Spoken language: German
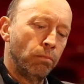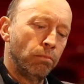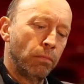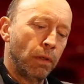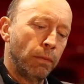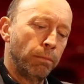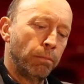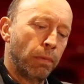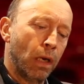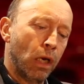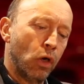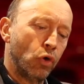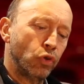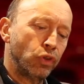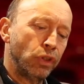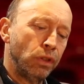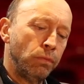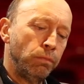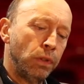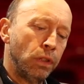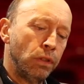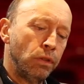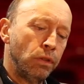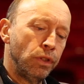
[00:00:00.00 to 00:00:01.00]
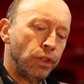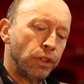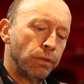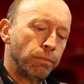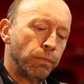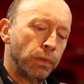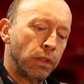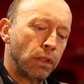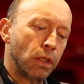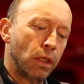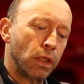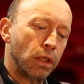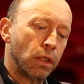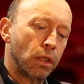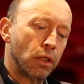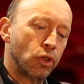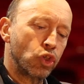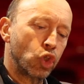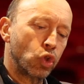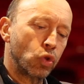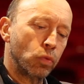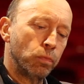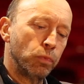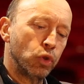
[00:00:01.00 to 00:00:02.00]
Man braucht ihn nicht mit einer
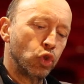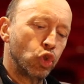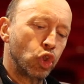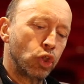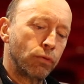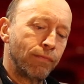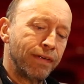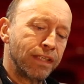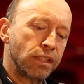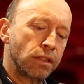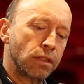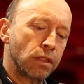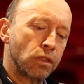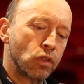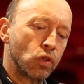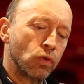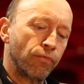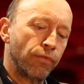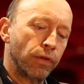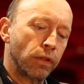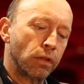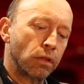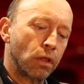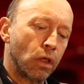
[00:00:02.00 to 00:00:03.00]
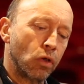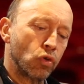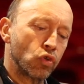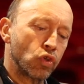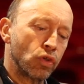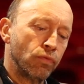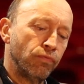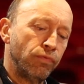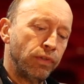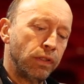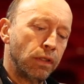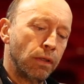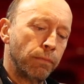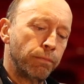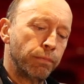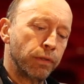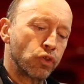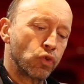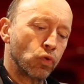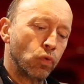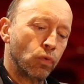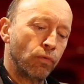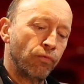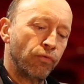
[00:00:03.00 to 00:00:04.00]
stummen Schwester zu vertauschen, wie der
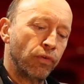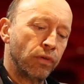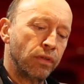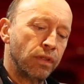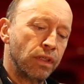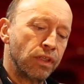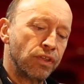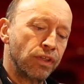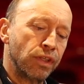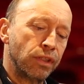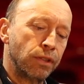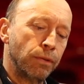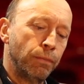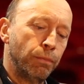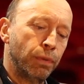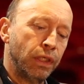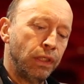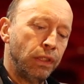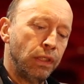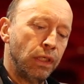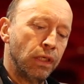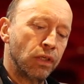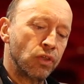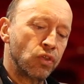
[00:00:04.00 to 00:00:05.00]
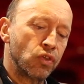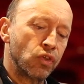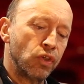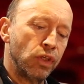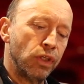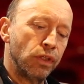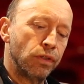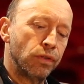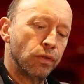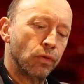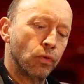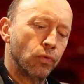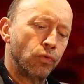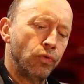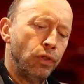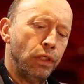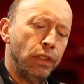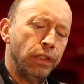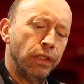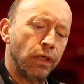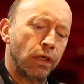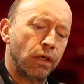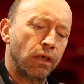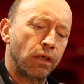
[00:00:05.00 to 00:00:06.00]
Person, von der Settembrini erzählte,
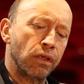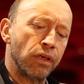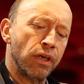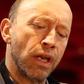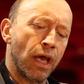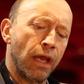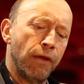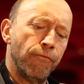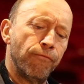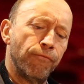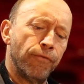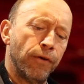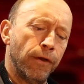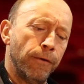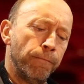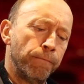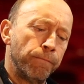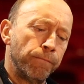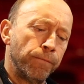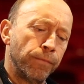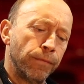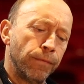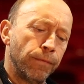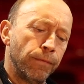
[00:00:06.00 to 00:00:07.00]
Ottilie Kneifer.